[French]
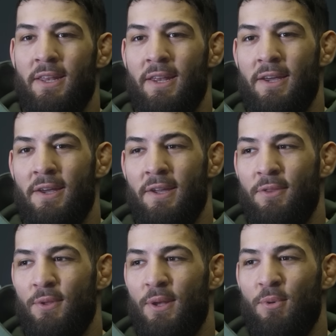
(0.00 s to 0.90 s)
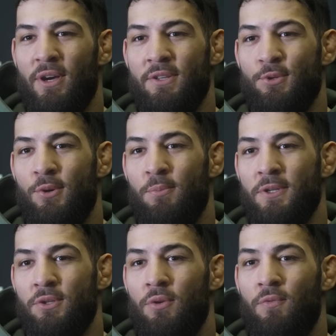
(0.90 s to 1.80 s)
il a, totalement raison,
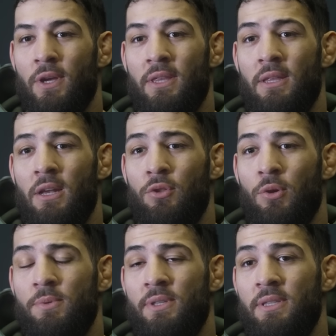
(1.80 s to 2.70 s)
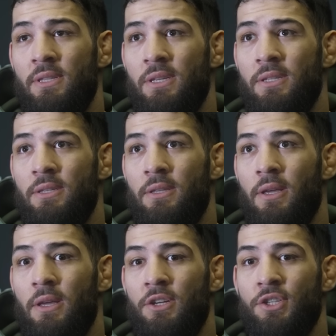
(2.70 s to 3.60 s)
parce qu'une fois que tu es dans le top 10,
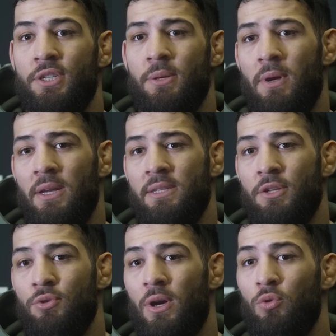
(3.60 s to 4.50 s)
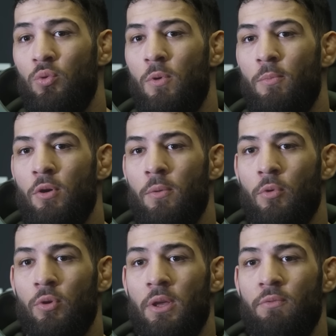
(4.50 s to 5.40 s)
tu es légitime à la ceinture à tout moment.
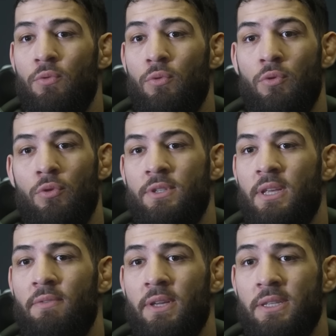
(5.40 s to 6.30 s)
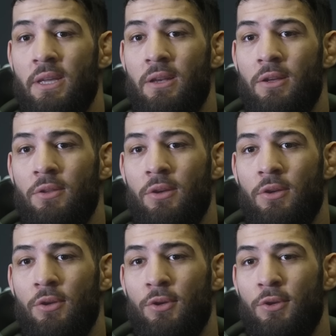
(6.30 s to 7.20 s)
On a vu euh, ça avec Strickland, de
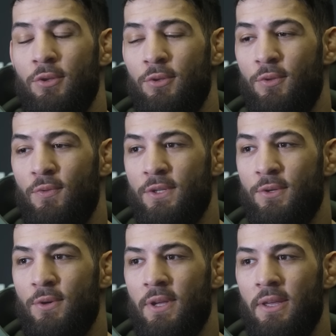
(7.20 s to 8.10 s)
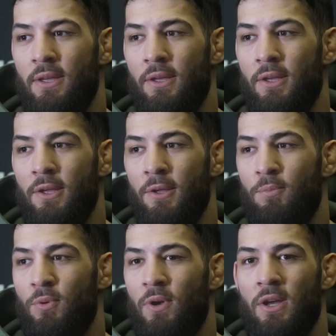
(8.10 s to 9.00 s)
toute façon,
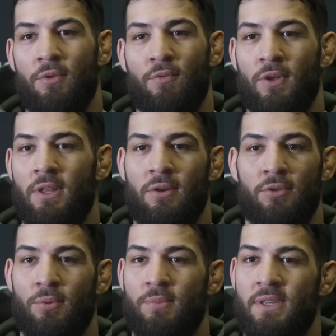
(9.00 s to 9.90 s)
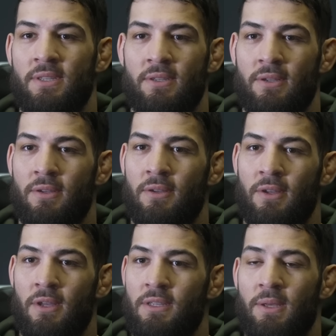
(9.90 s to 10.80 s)
et, puis voilà, une fois dans le top 10, euh,
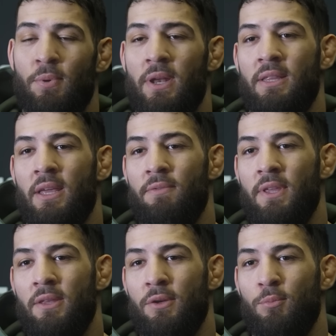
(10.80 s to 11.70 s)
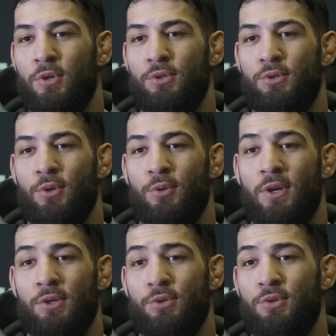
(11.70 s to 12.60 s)
ça peut aller très vite. Moi, je suis, en
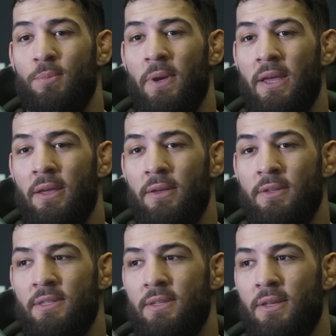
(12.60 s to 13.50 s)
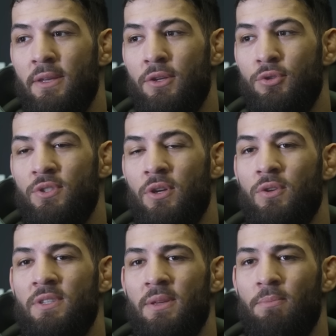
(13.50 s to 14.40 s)
tout cas, je suis prêt. Je
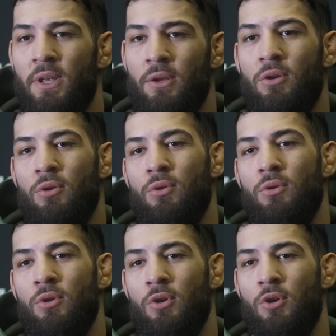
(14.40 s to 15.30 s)
sens que c'est maintenant le,